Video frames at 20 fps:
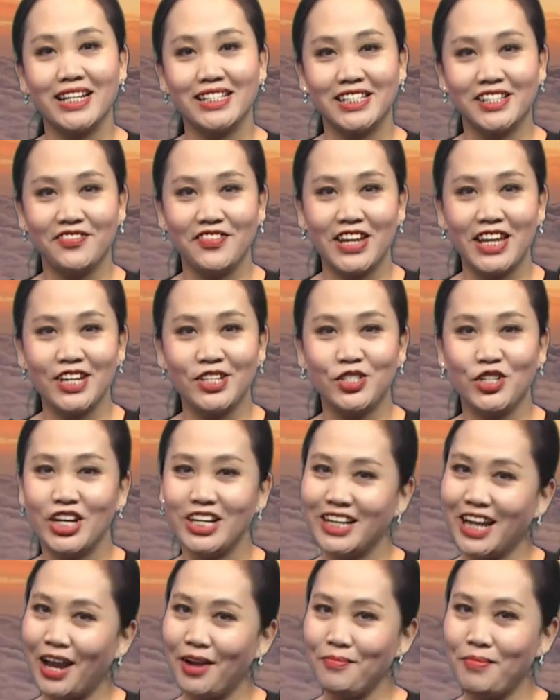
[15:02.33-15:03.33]
TV trên
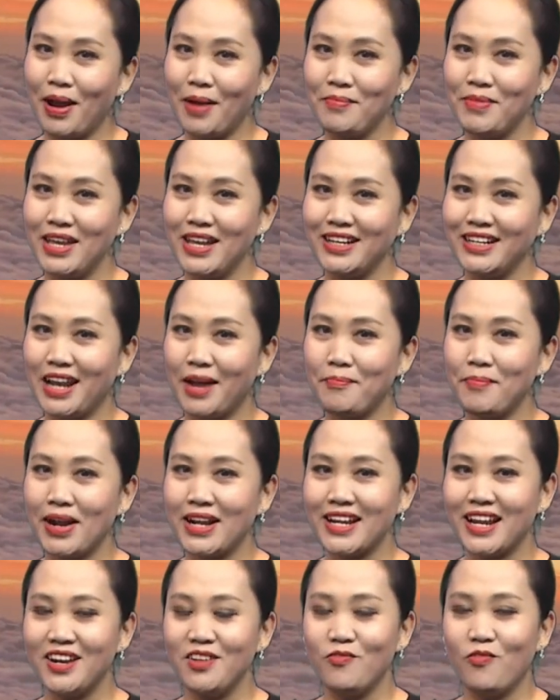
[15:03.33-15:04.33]
cả ba miền Nam Bắc
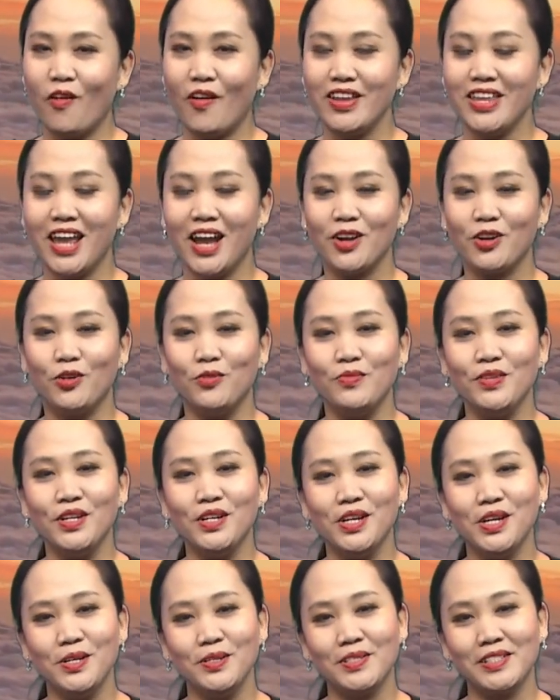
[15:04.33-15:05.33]
California cũng như
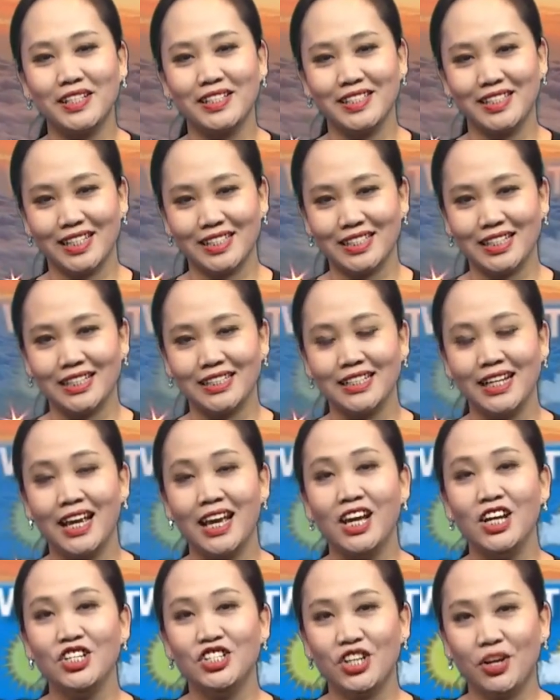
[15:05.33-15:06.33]
Houston, Texas.
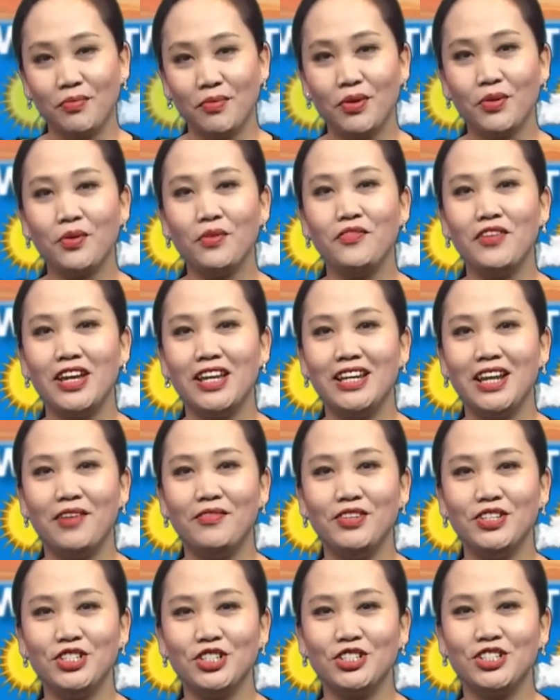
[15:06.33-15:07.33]
Chào mừng quý vị đến
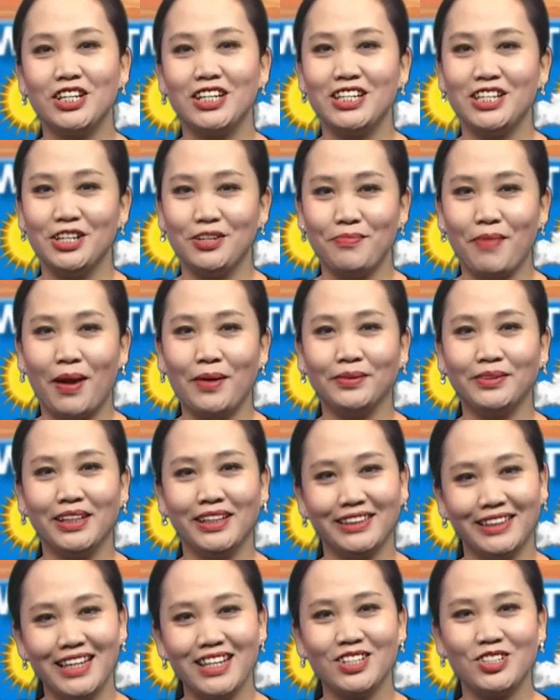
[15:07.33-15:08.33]
với chương trình dự báo thời
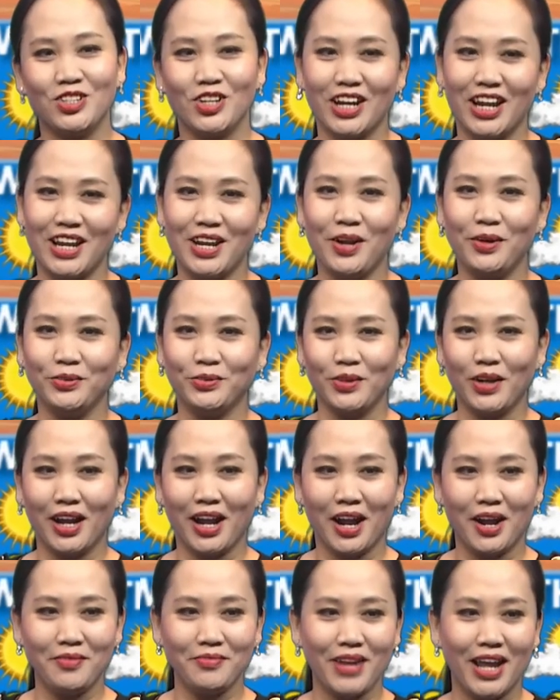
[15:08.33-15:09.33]
tiết cho ngày đầu tuần
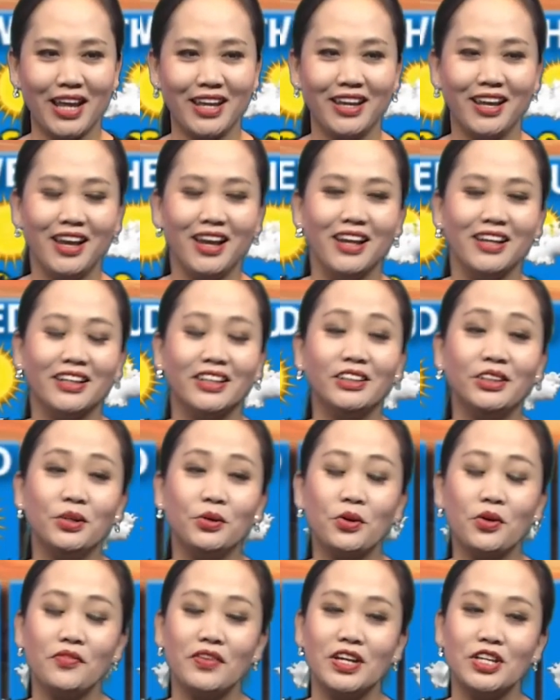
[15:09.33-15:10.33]
hôm nay. Kính thưa
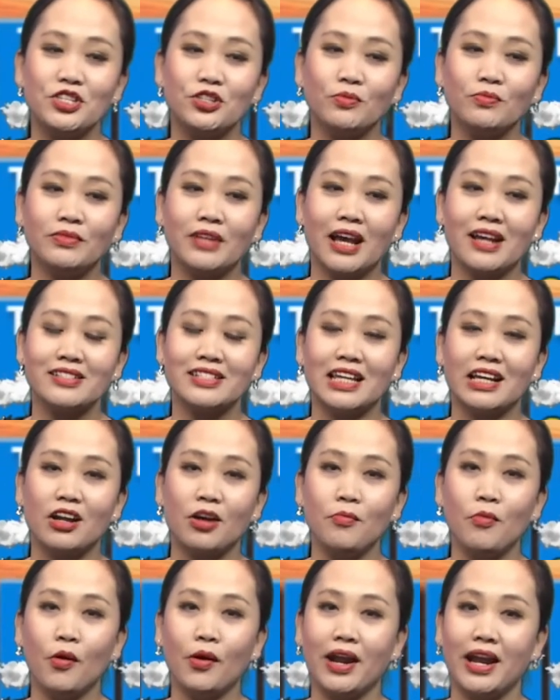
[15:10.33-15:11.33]
quý vị, chúng ta sẽ có
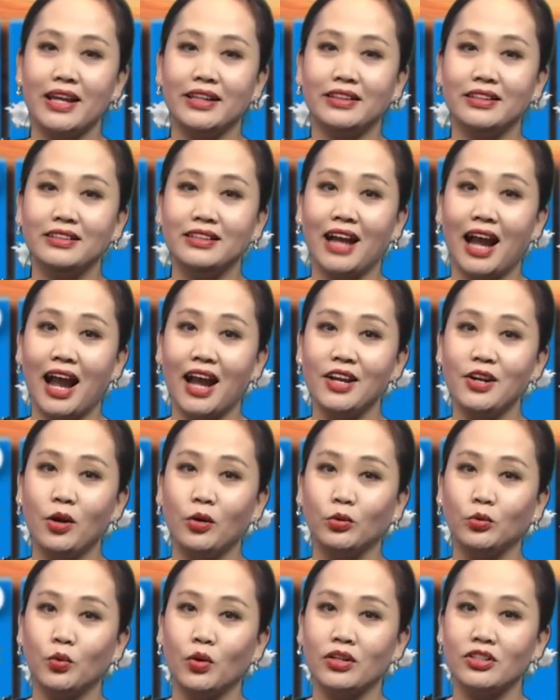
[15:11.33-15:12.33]
một ngày thứ hai
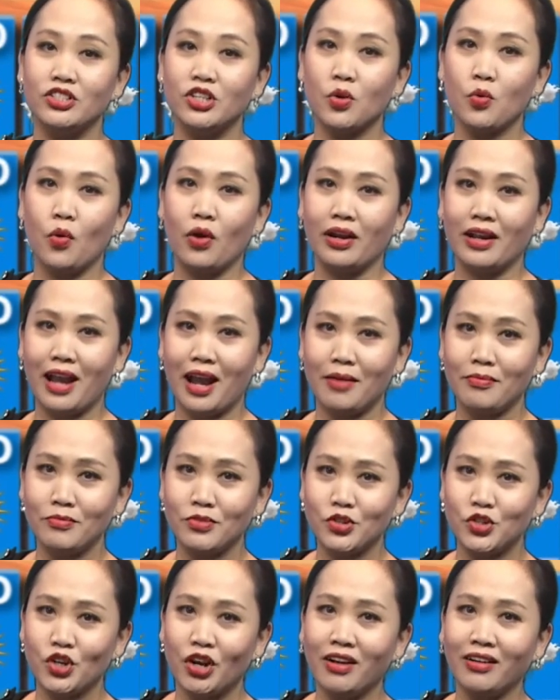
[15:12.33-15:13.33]
đầu tuần cho quận Cam
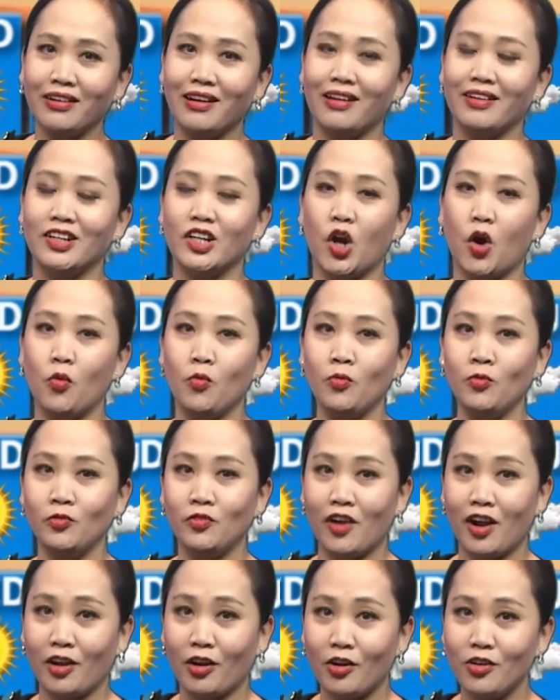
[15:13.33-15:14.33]
rất là nóng
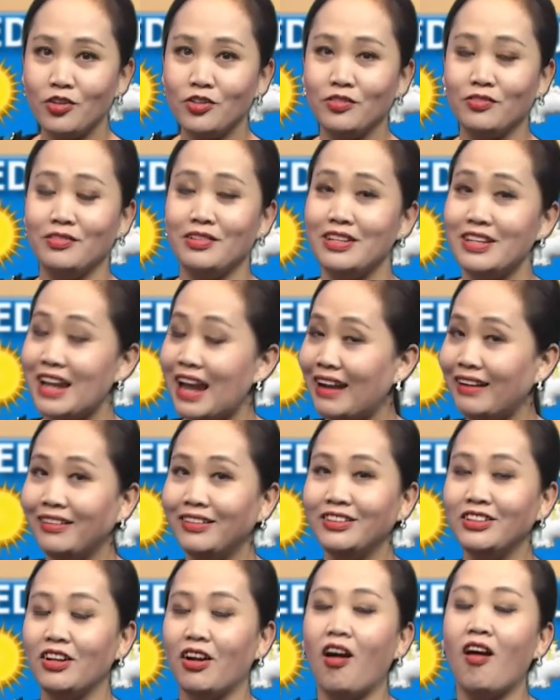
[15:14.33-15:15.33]
và có nắng
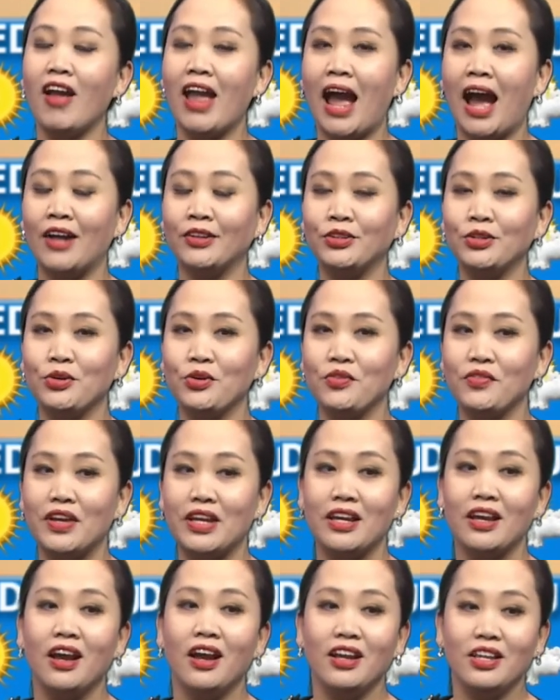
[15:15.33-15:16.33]
oi ả thưa quý vị.
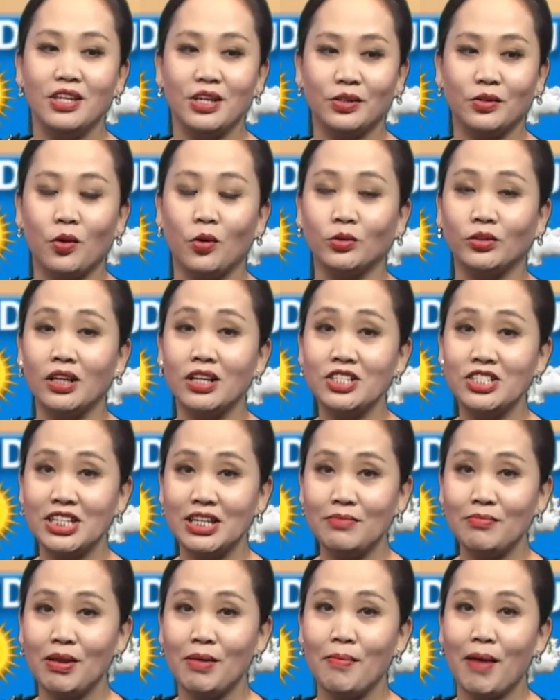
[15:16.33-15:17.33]
Nhiệt độ tới
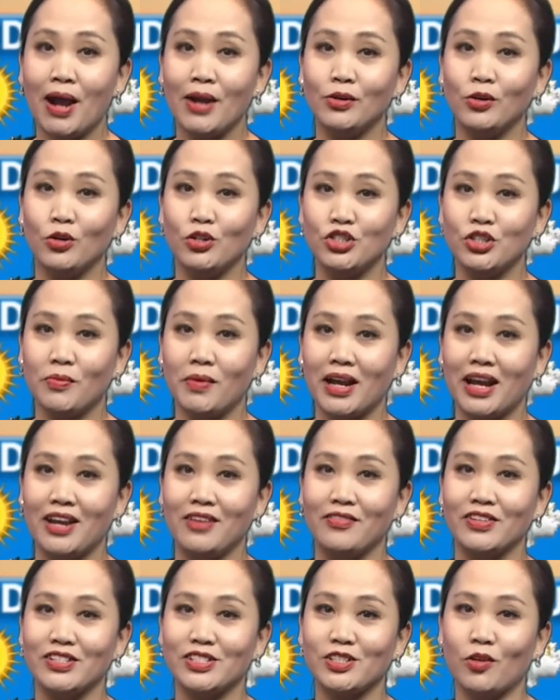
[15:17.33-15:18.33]
93 độ cho ban ngày
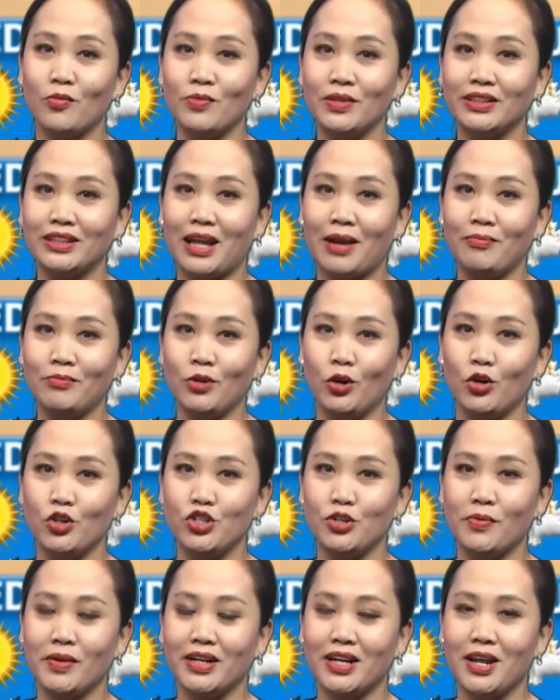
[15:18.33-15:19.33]
và 68 độ
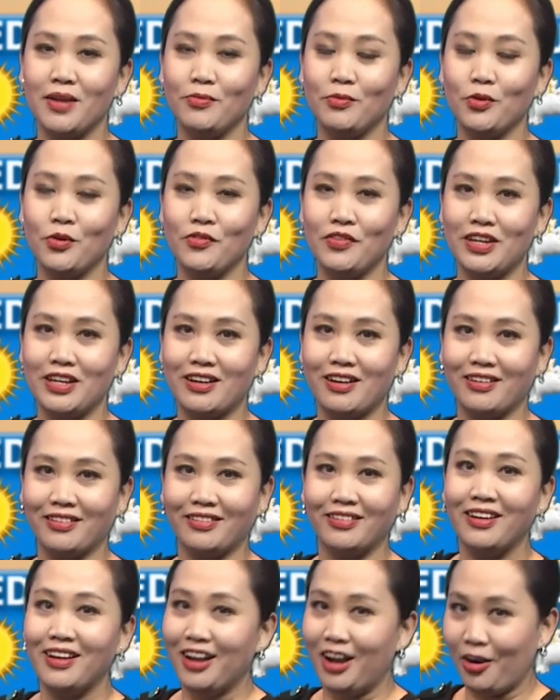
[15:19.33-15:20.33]
cho ban đêm. Quý vị cần
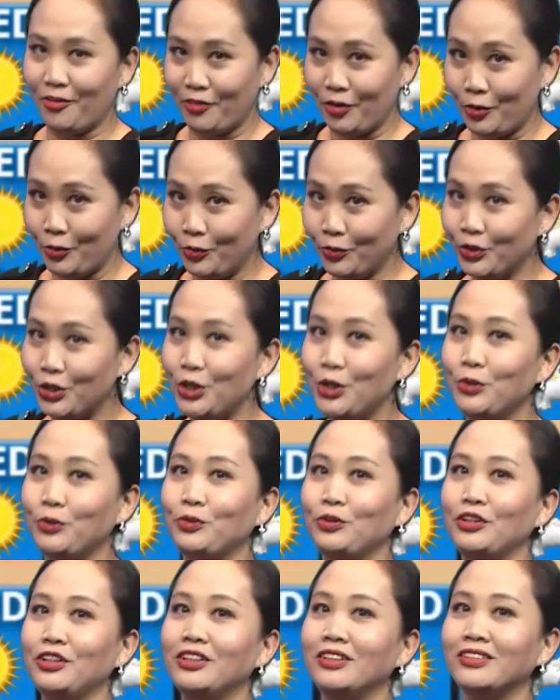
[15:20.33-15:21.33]
ờ, phải uống nhiều
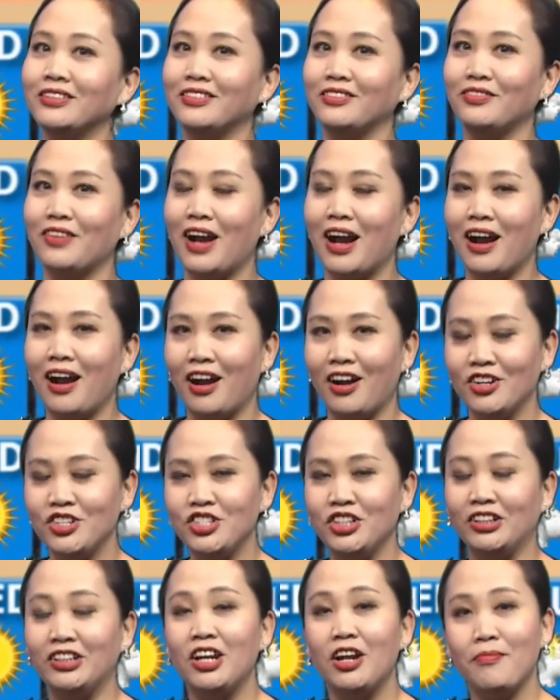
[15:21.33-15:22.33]
nước và ở
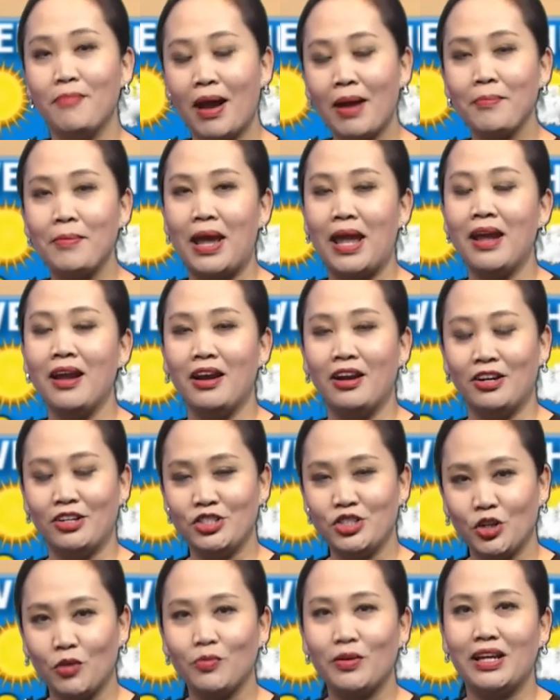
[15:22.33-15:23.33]
những nơi mát mẻ ở
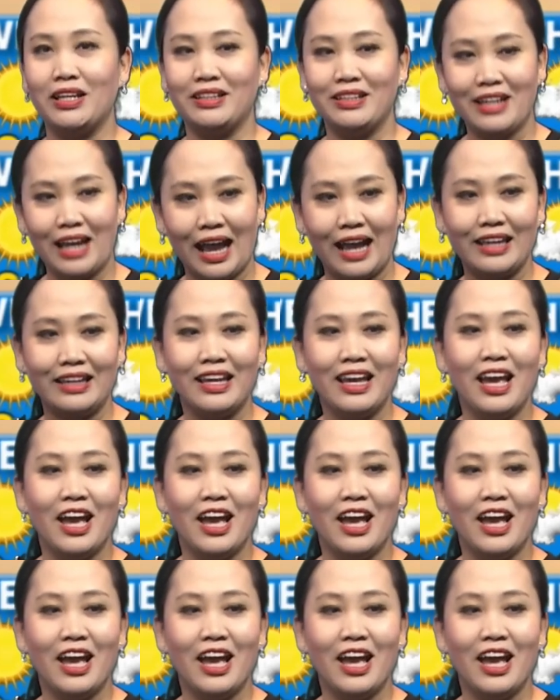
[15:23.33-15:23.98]
trong ngày thứ hai.